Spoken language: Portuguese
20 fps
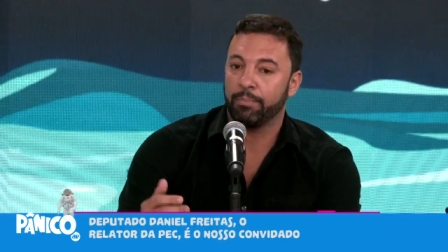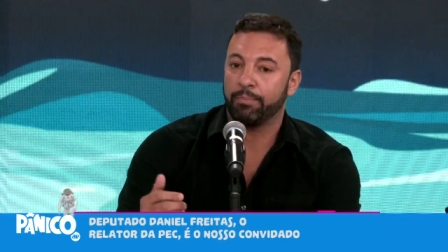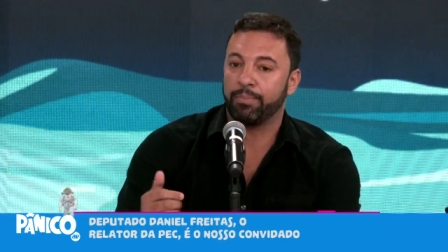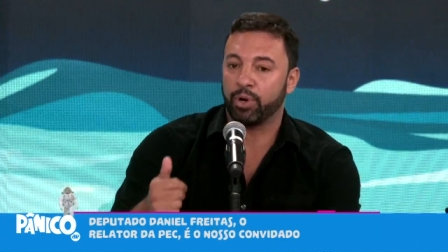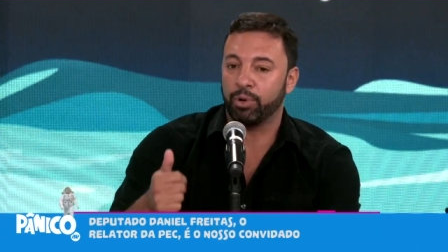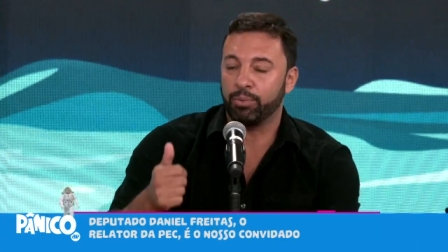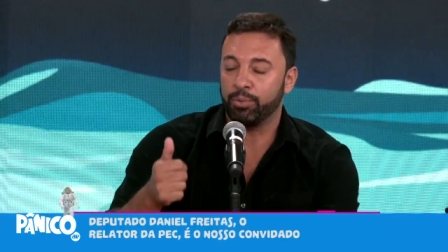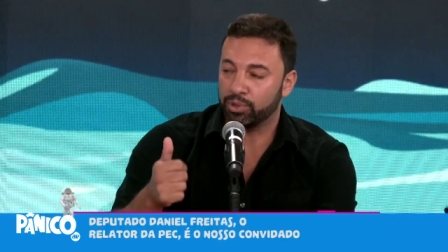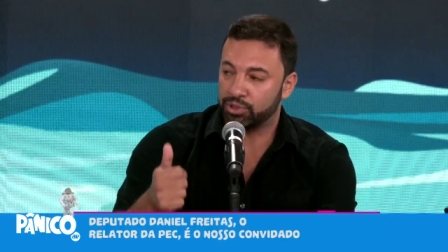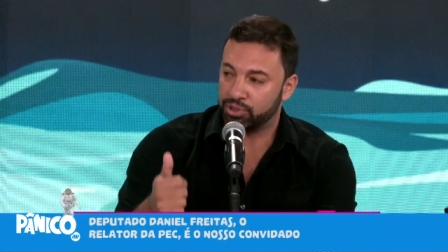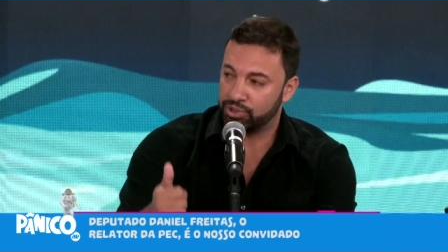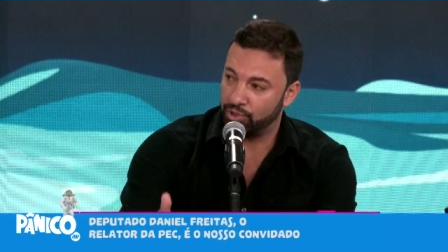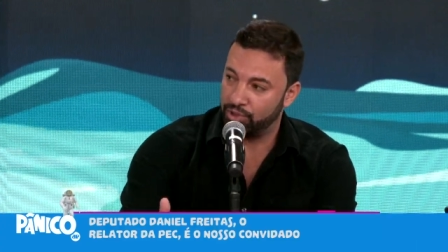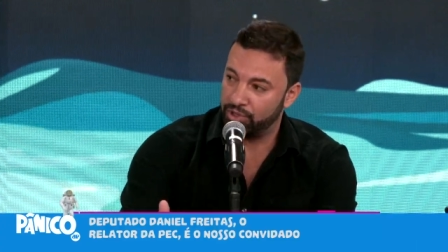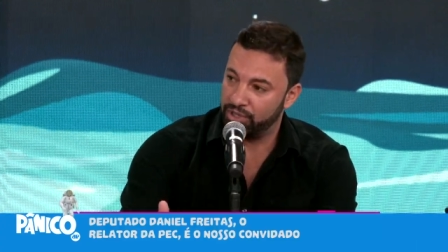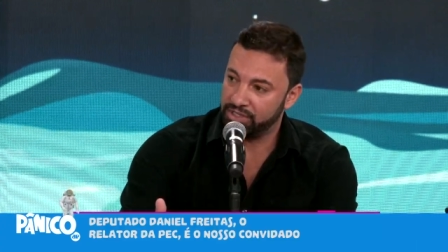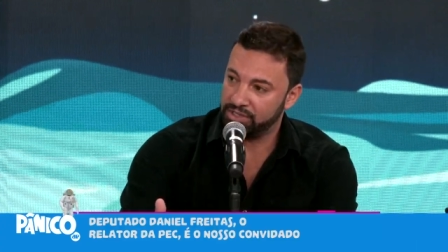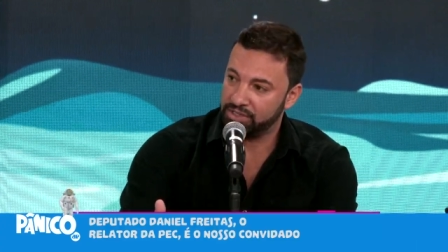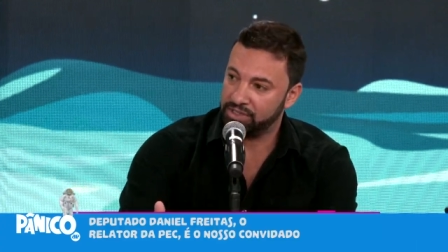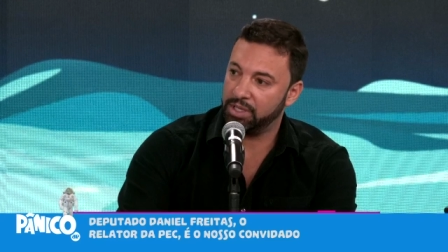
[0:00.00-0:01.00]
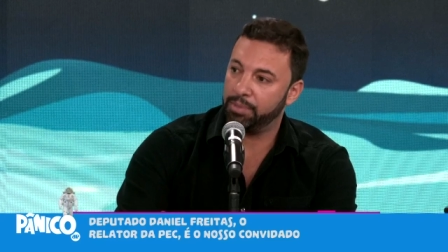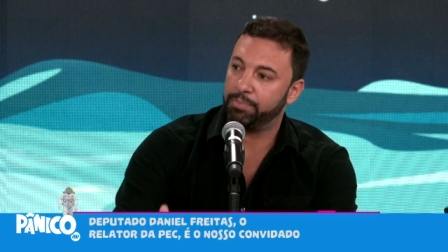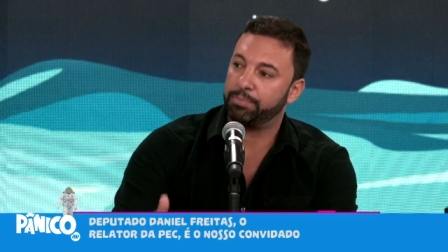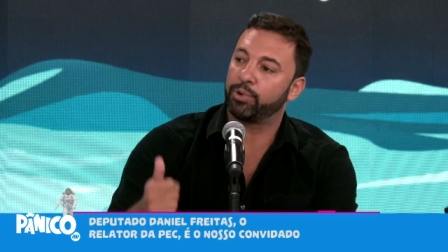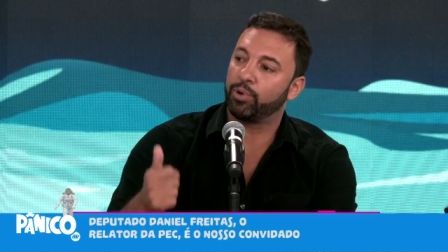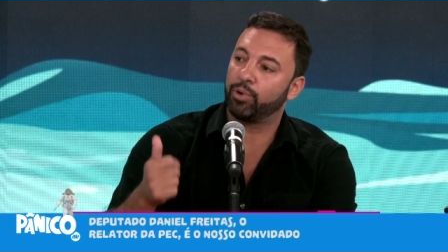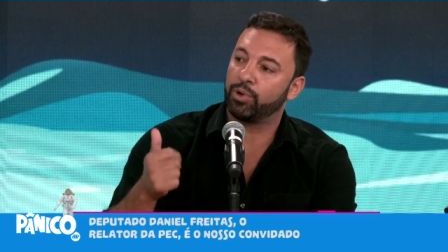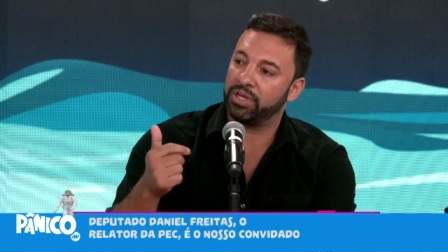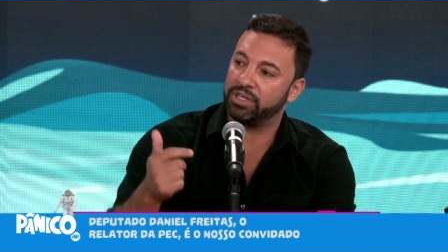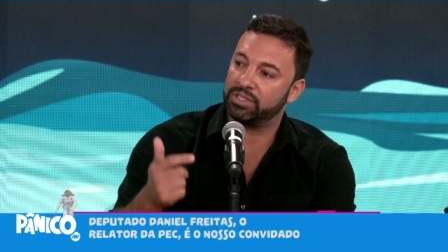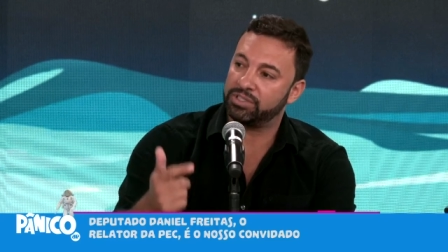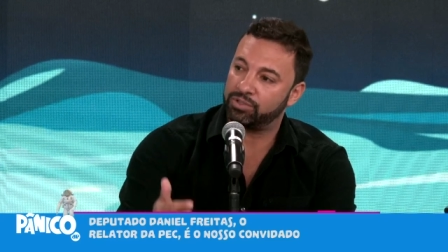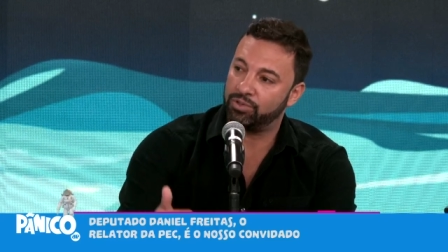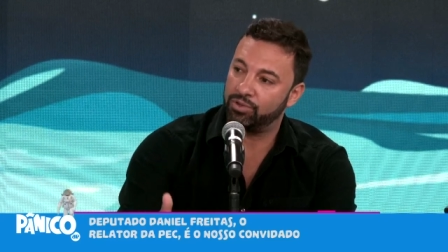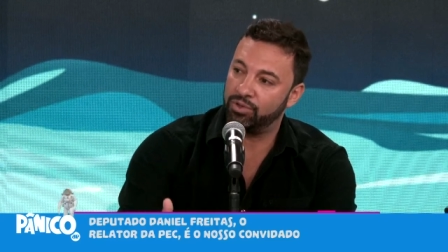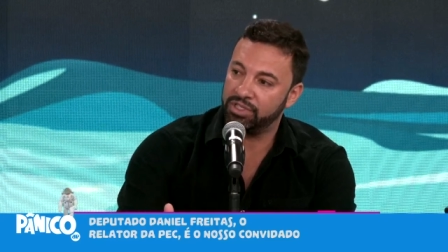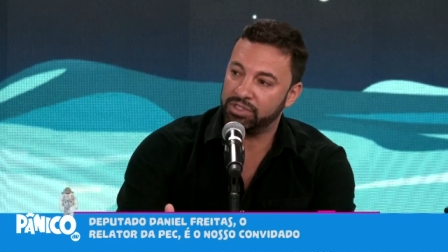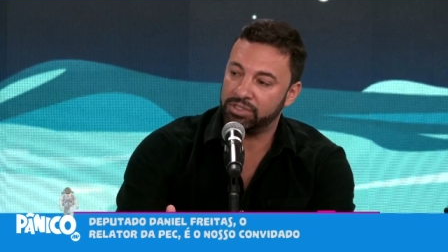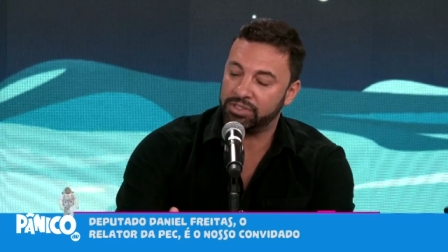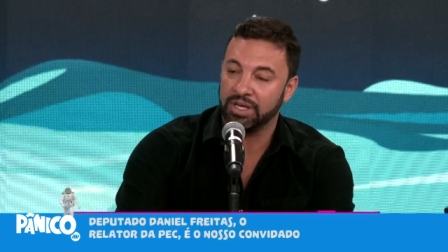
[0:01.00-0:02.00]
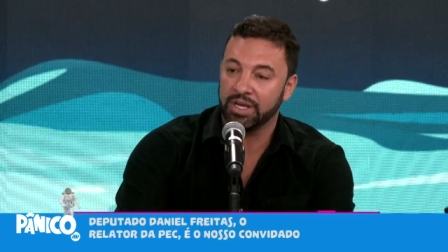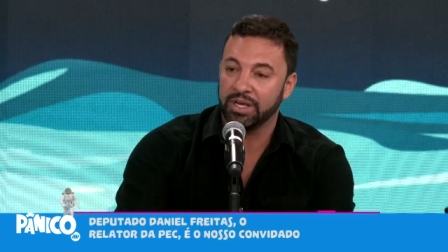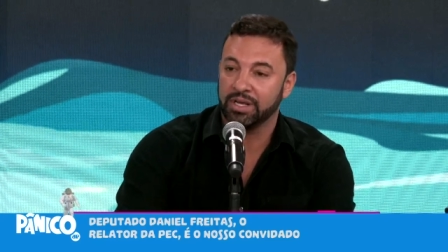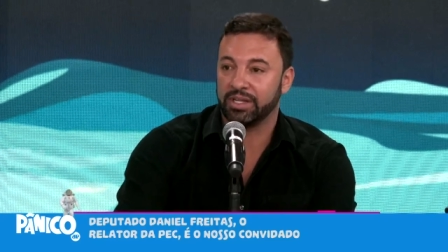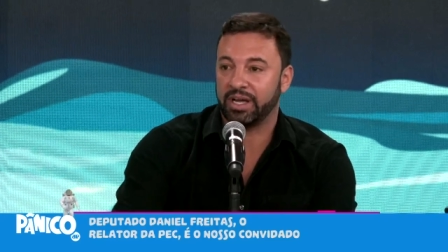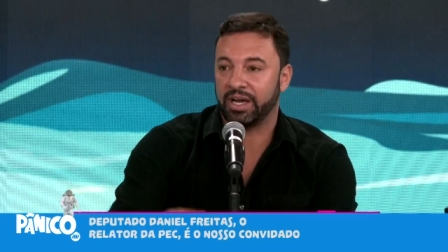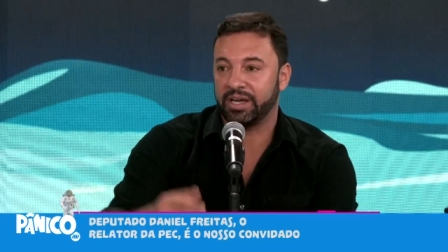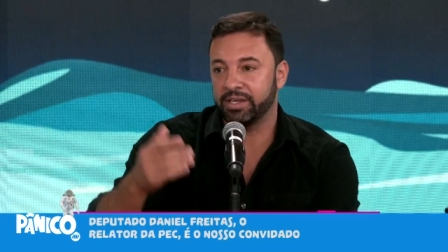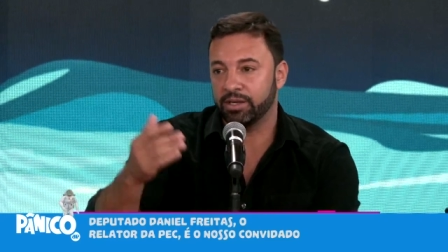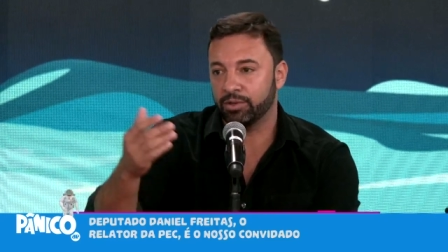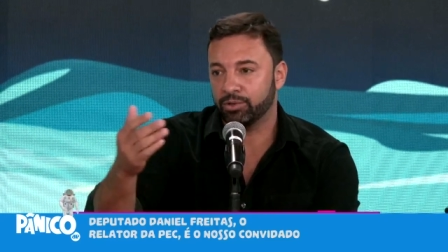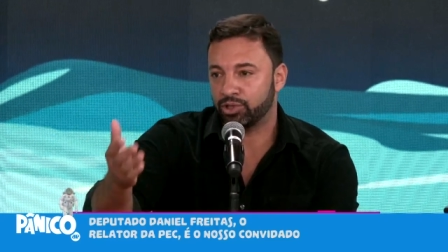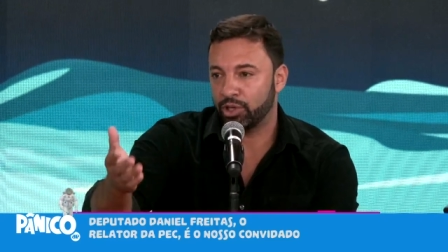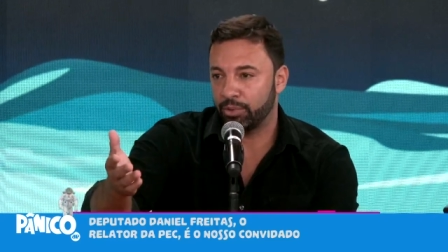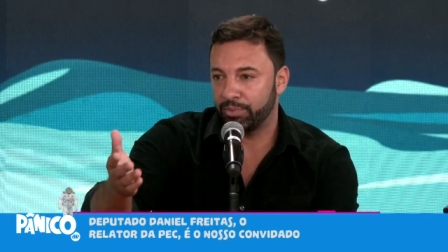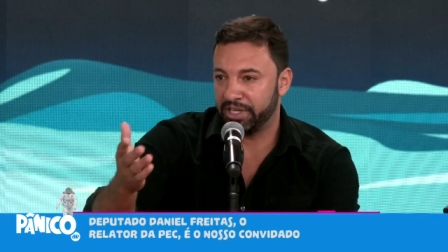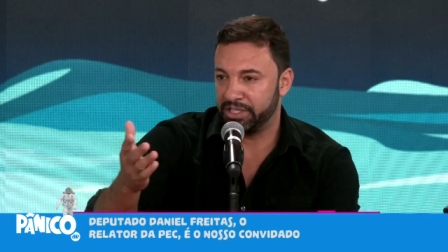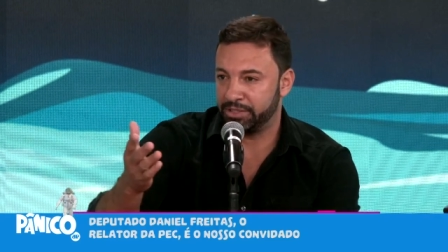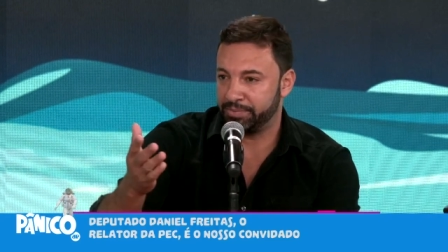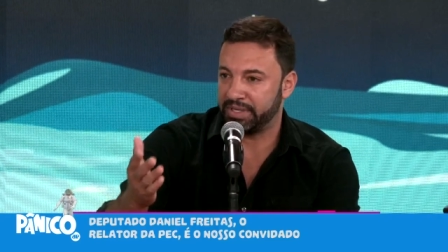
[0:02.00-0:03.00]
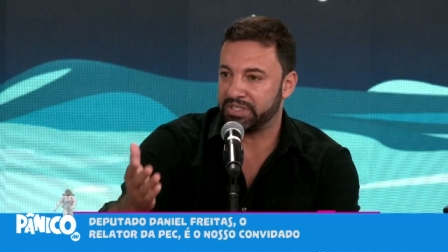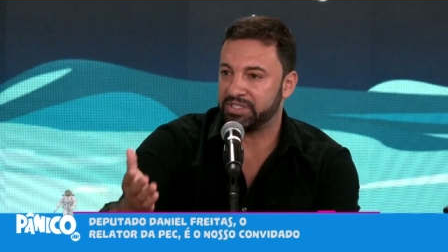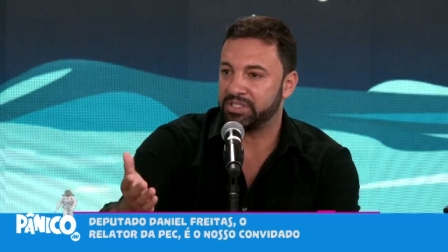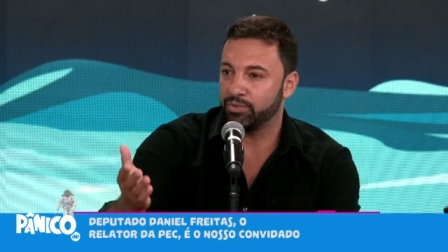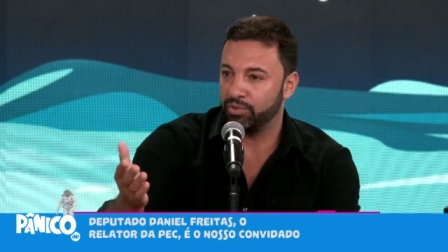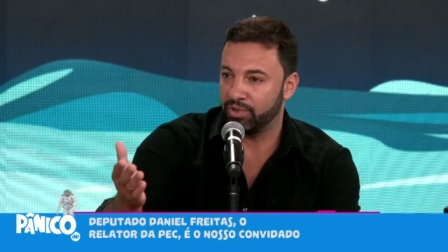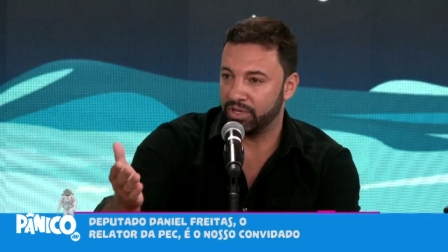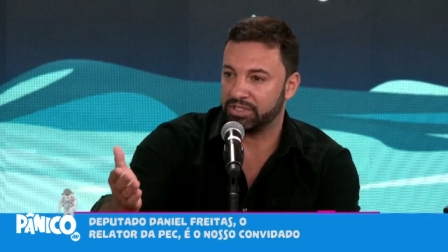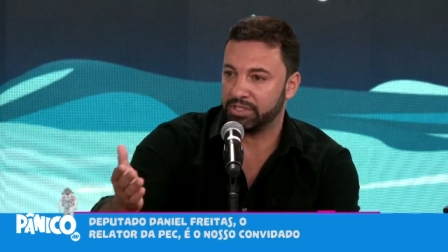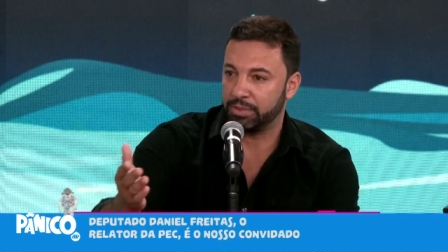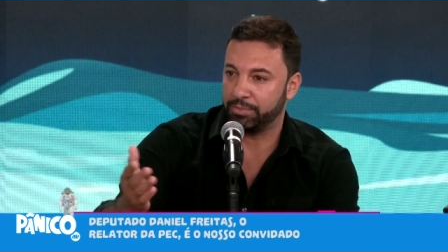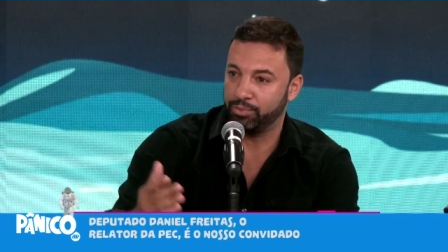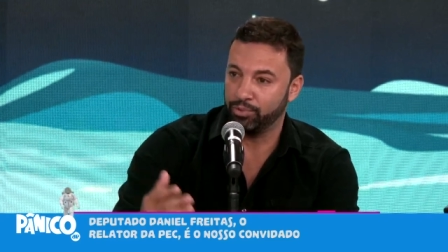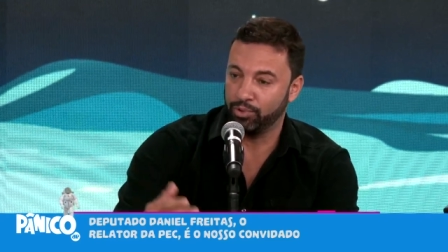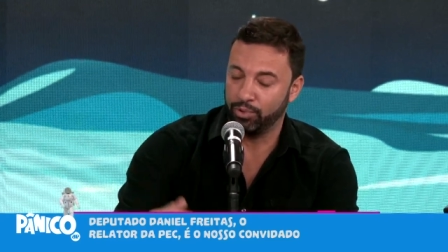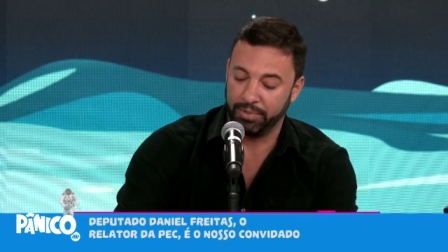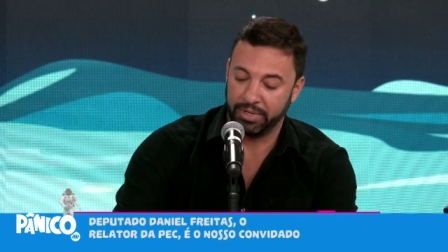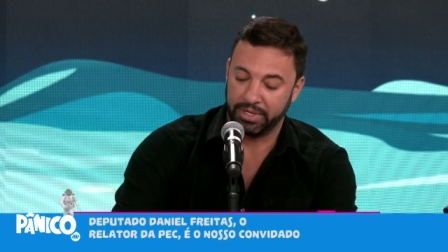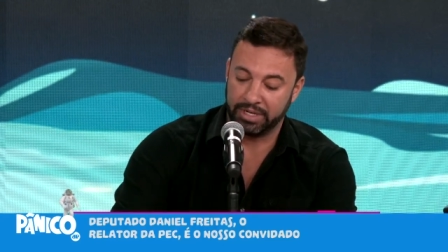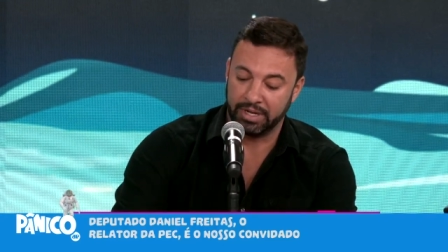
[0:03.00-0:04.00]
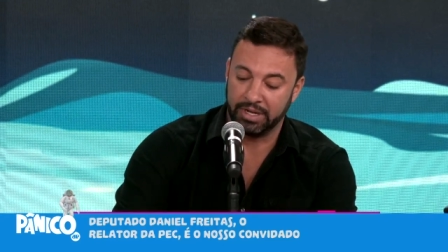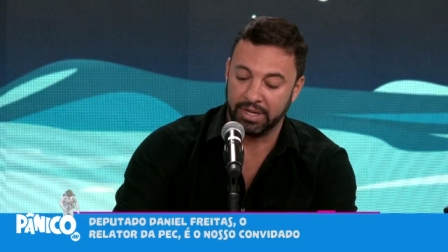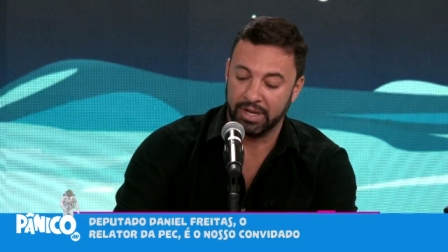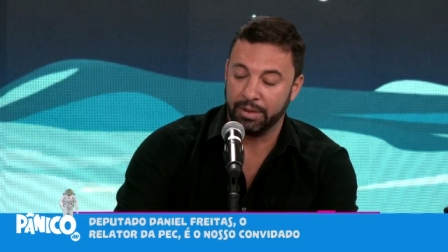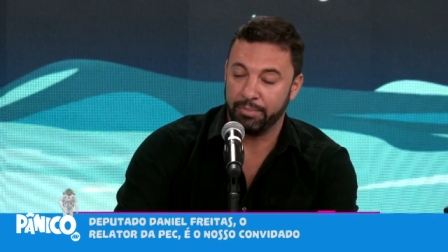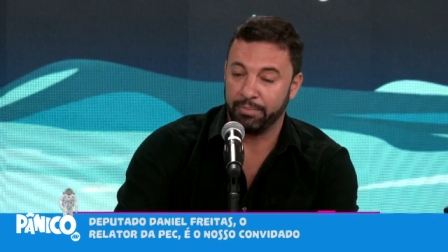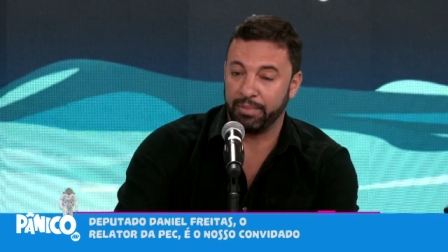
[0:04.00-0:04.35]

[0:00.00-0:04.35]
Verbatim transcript: promoções e progressões aí não somente para a segurança pública,